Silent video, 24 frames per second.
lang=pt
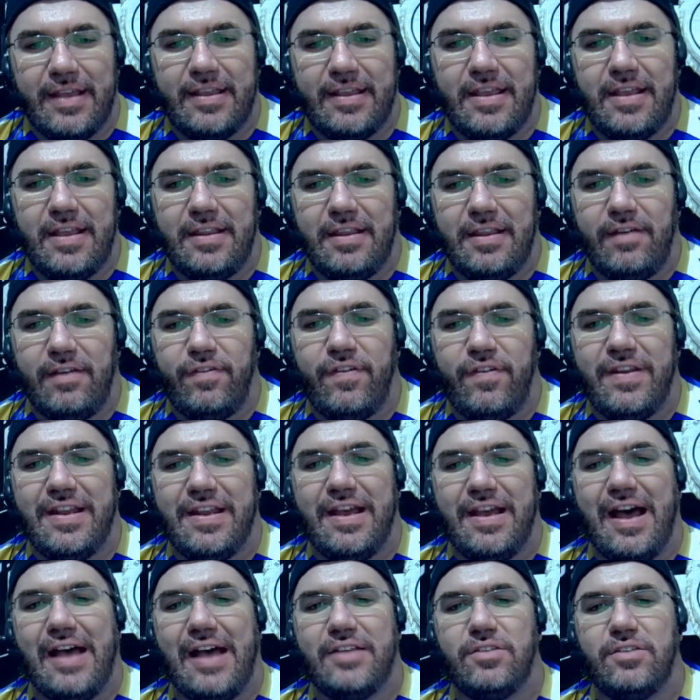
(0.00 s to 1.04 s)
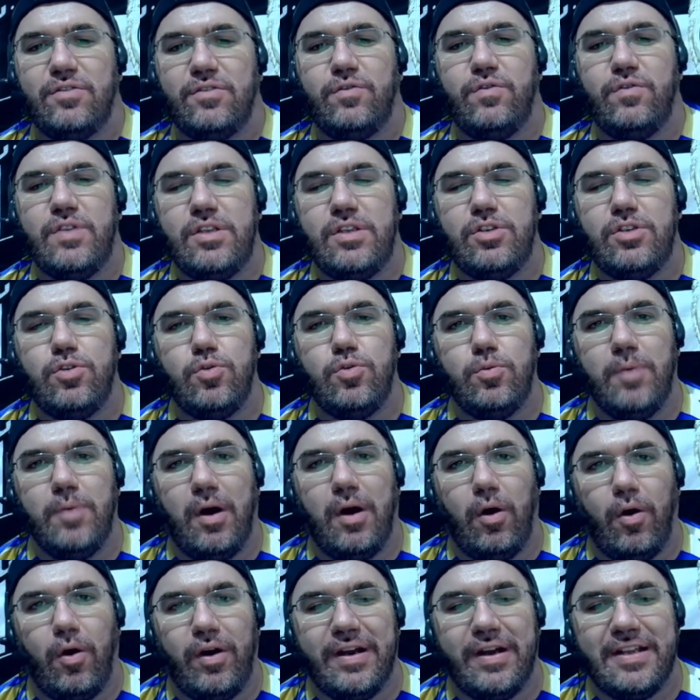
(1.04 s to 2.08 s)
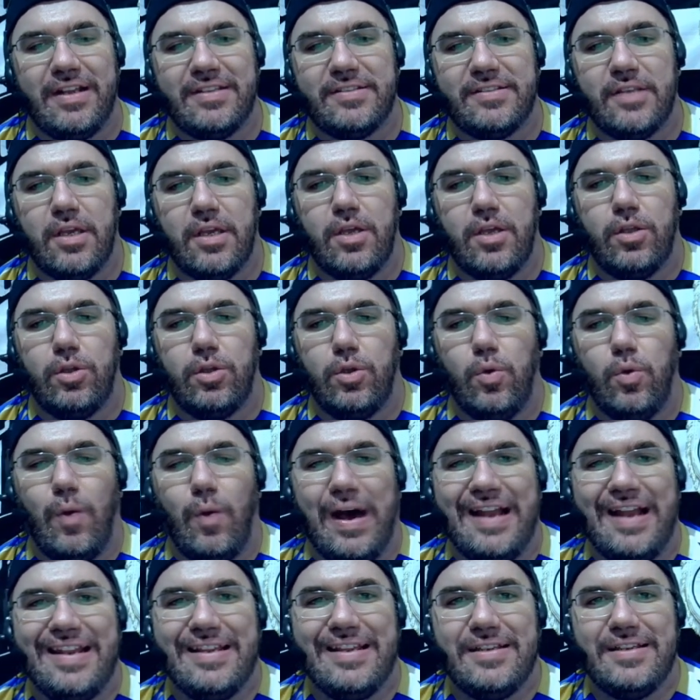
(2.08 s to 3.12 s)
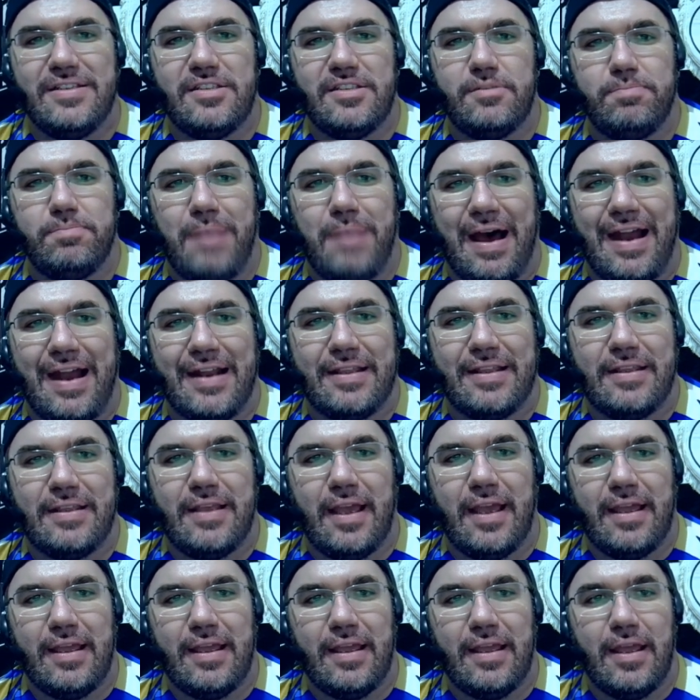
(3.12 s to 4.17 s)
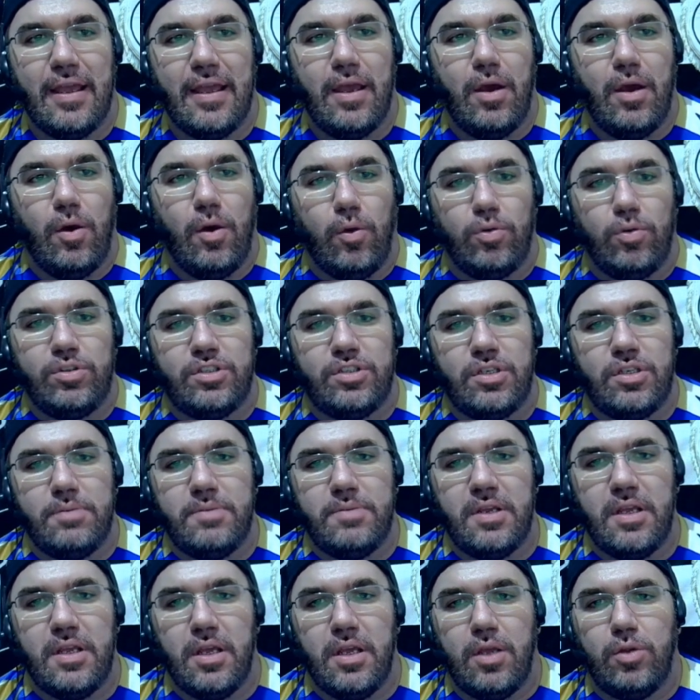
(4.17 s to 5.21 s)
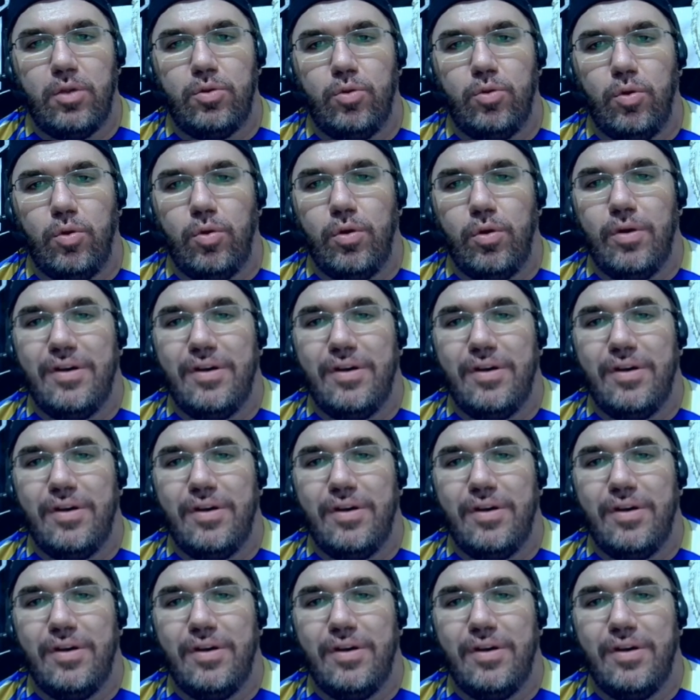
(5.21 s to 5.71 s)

Quinta-feira às 21 horas no Allianz Parque aí, o time do